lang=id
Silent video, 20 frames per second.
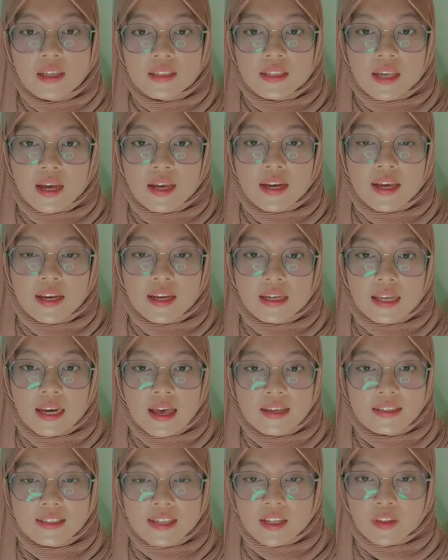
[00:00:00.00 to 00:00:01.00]
Saya dari
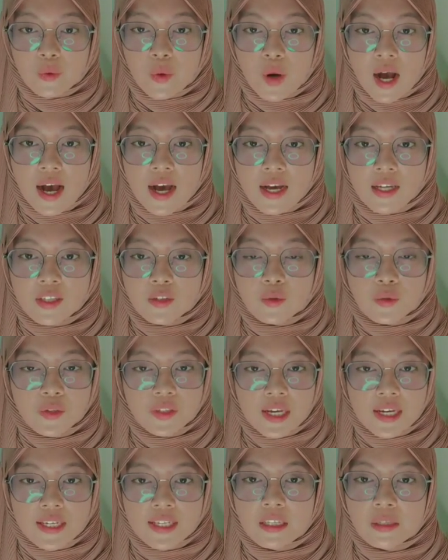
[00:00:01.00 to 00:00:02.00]
kelas 1A
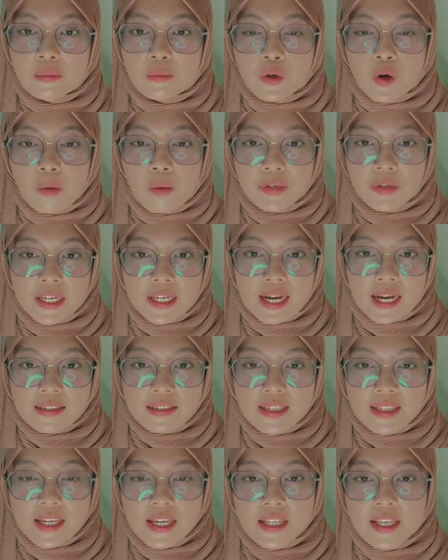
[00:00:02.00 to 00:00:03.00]
jurusan Ilmu
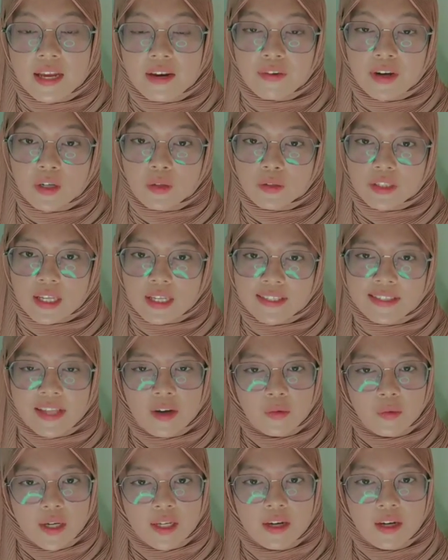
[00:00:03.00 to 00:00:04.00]
Komunikasi dari Fakultas
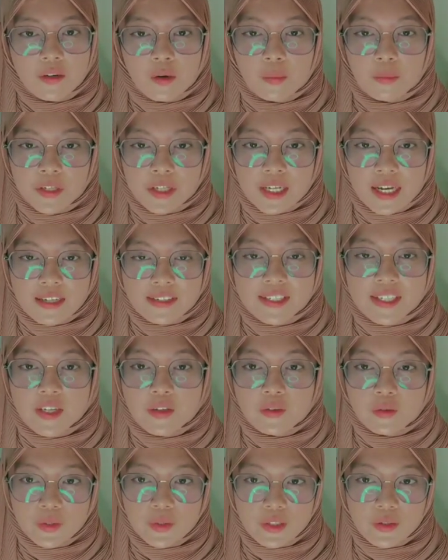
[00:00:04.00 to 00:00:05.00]
Dakwah dan
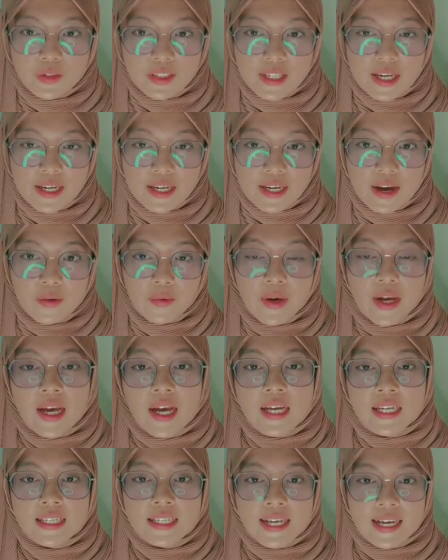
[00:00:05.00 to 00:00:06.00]
Komunikasi Ubin Suskariang
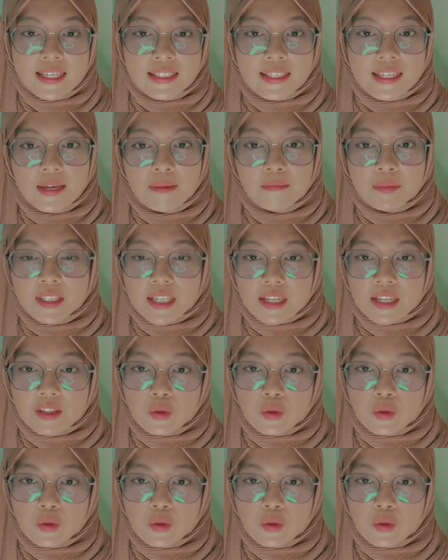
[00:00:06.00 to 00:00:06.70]
dengan NIM